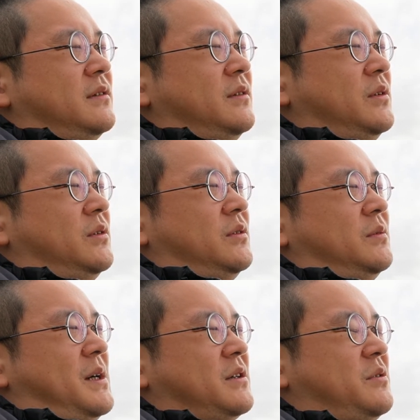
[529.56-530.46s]
の
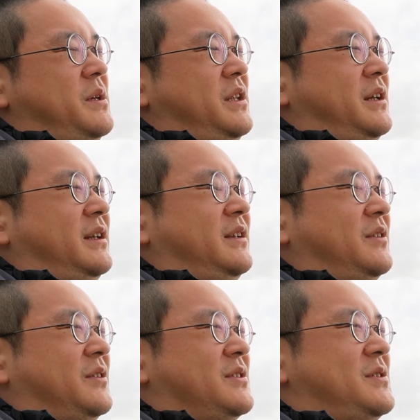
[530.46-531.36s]
Mac mini
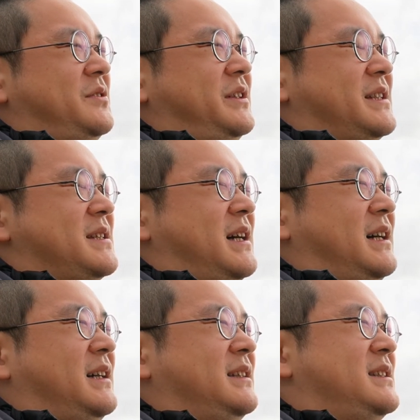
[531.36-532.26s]
の強いやつ
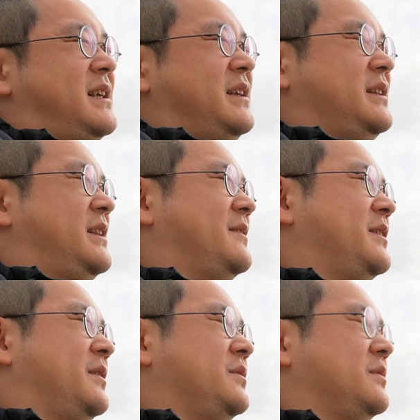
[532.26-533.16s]
がさらに出てく
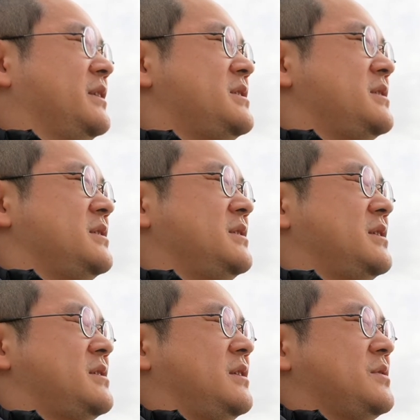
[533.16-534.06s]
れると嬉しい
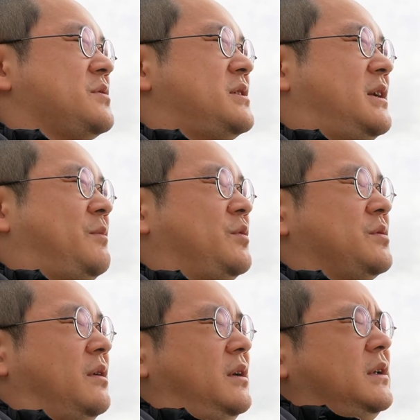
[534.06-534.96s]
ですねそしたら
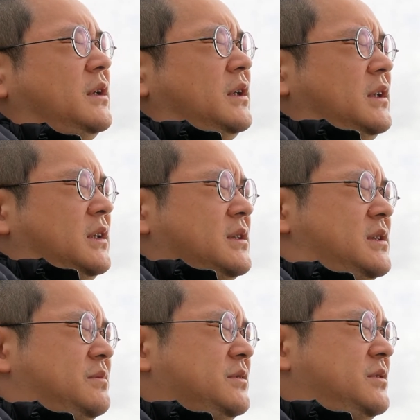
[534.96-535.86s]
もう
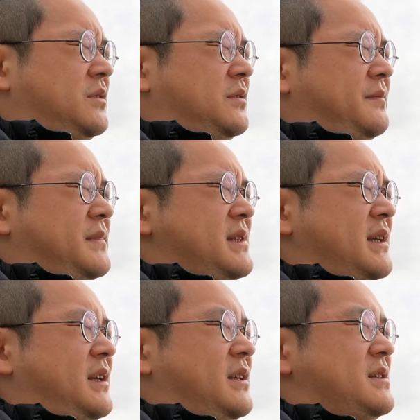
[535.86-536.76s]
自分の
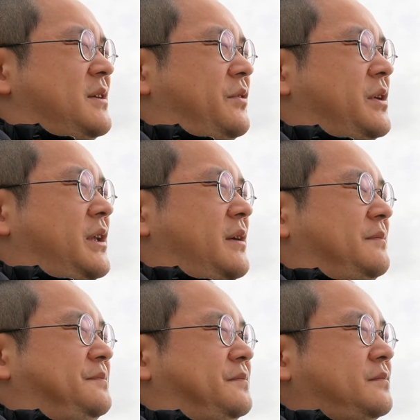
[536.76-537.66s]
席に据え置きで
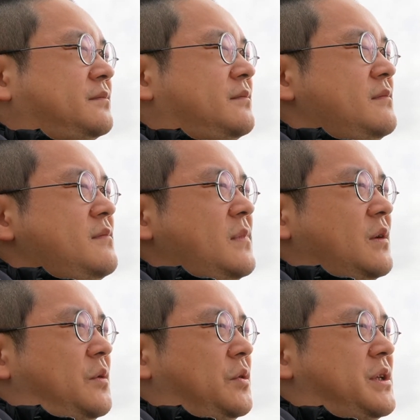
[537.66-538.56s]

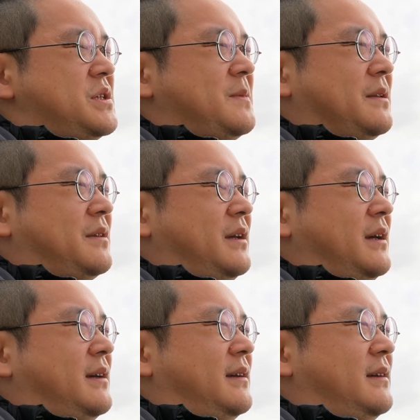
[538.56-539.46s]
置いてしまって、
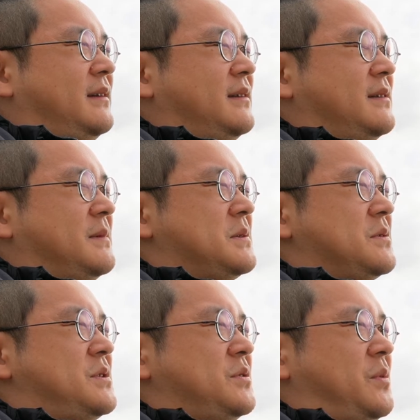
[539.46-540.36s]
ま
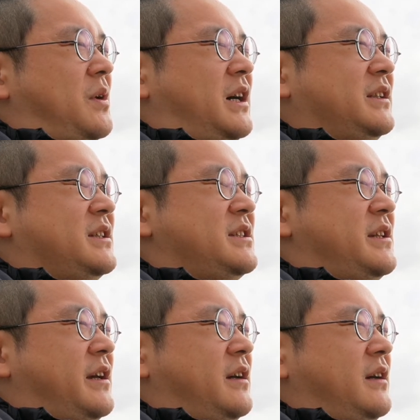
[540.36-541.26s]
そっちを母艦にし
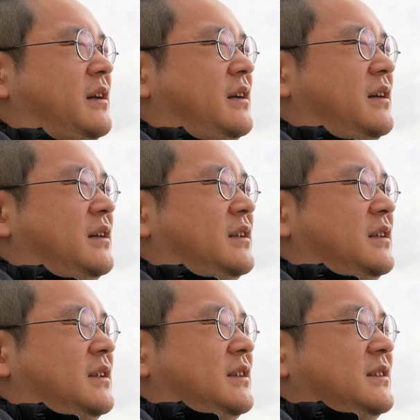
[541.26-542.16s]
て
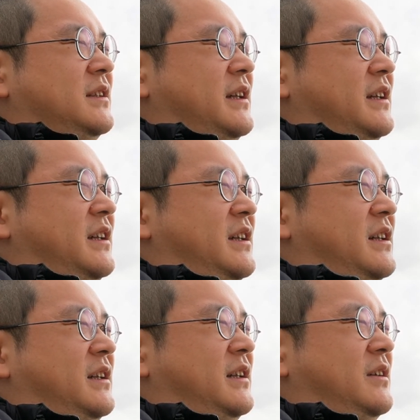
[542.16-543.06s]

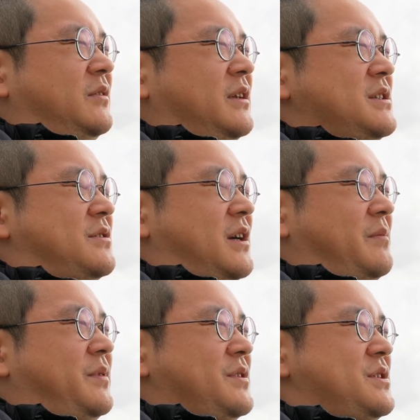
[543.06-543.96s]
で同じく
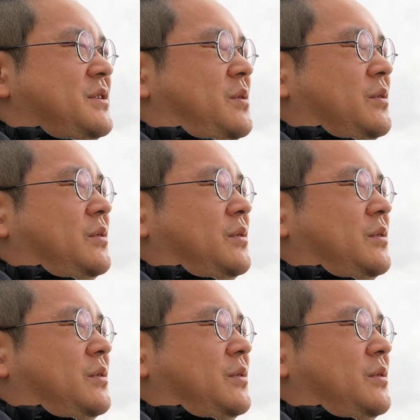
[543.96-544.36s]
アップルシリコン